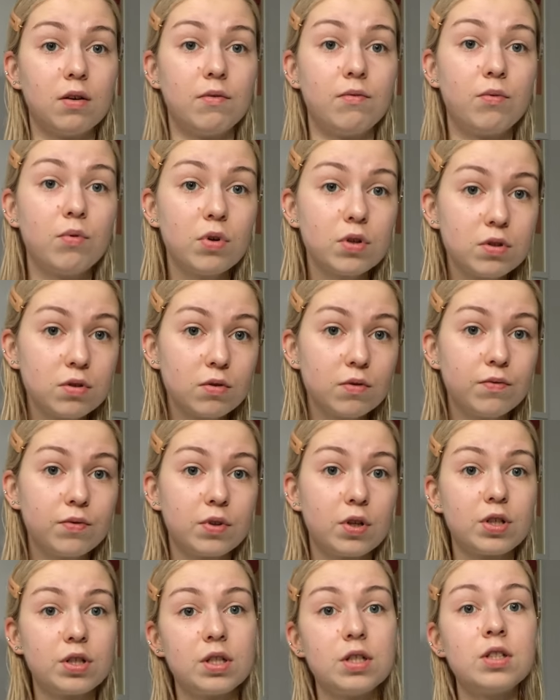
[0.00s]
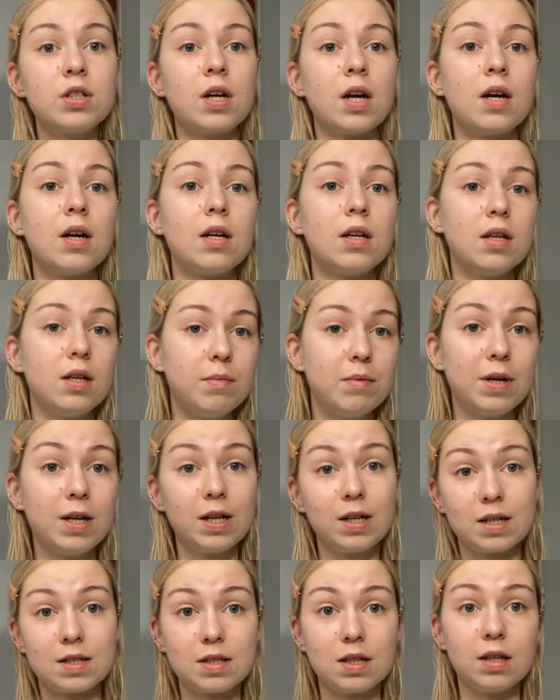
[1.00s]
włosów troszeczkę i
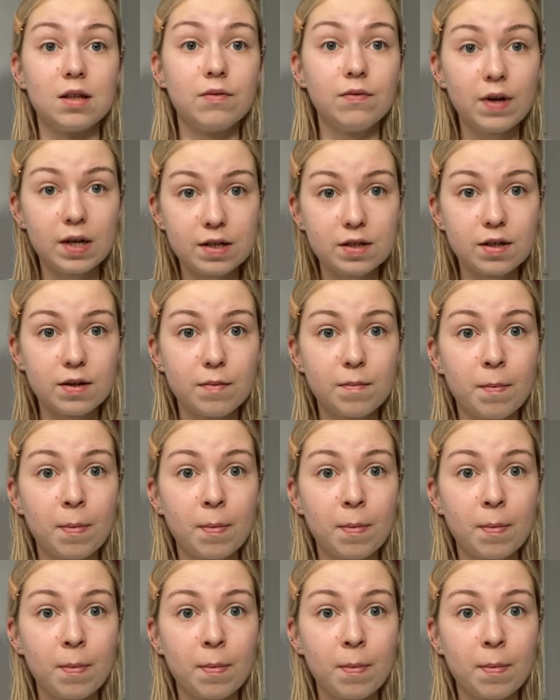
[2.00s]
pielęgnację twarzy.